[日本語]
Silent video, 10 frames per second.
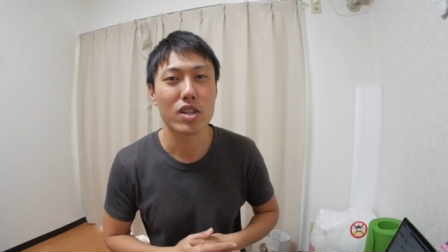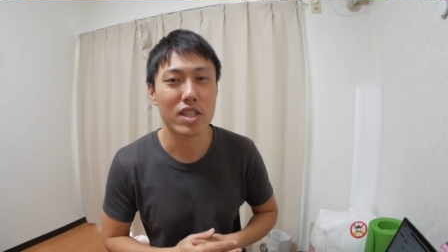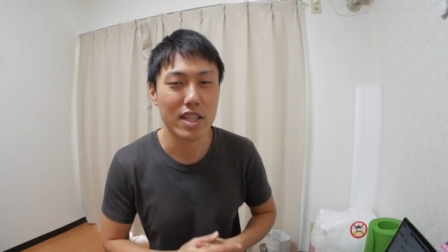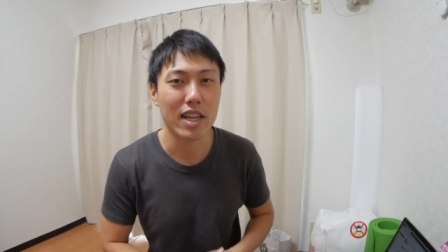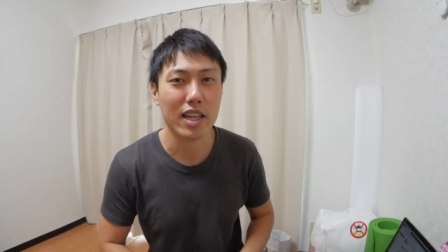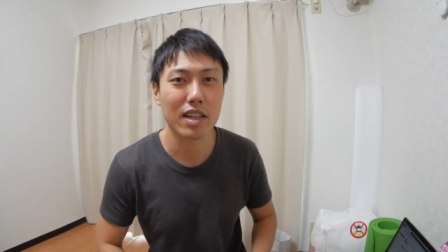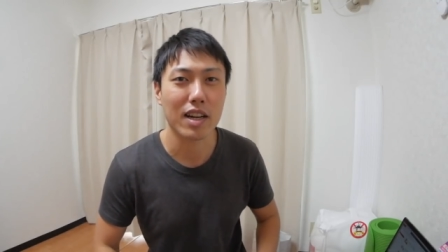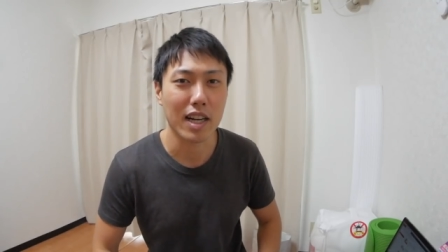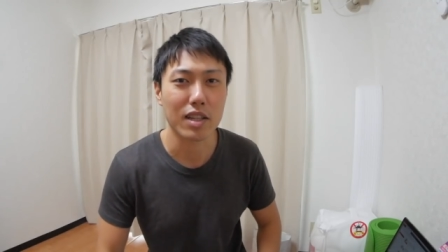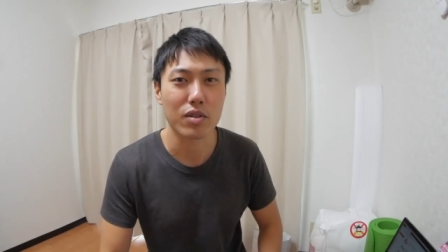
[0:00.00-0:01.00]
していただける
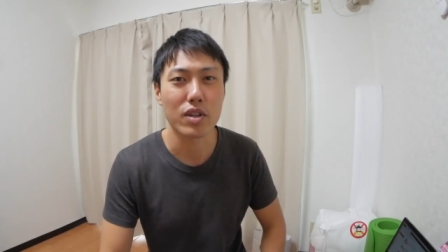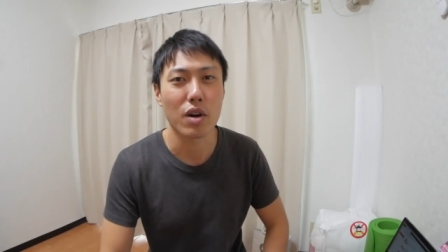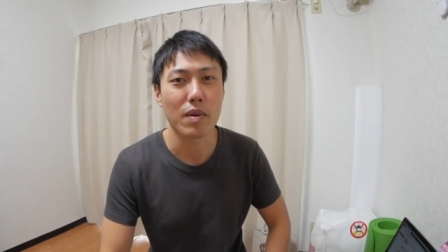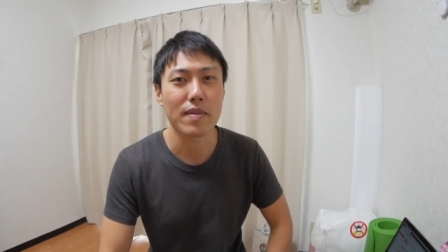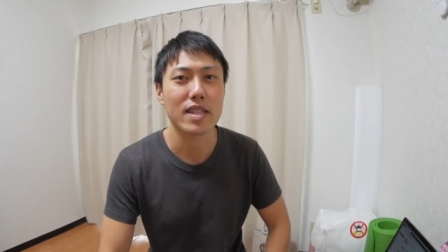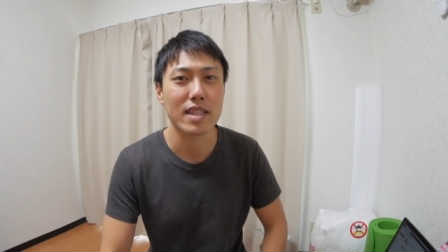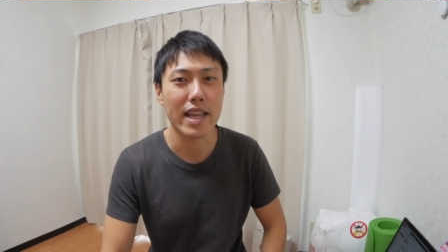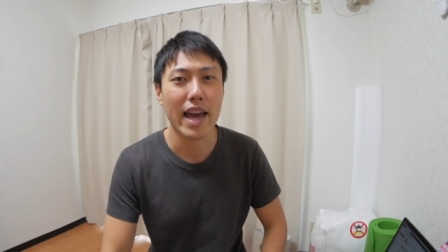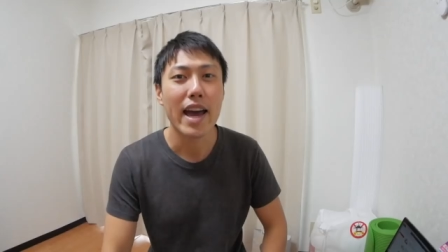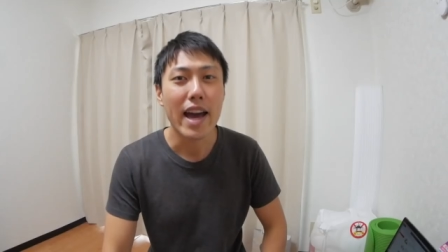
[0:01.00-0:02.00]
かなというふうに思いますんで、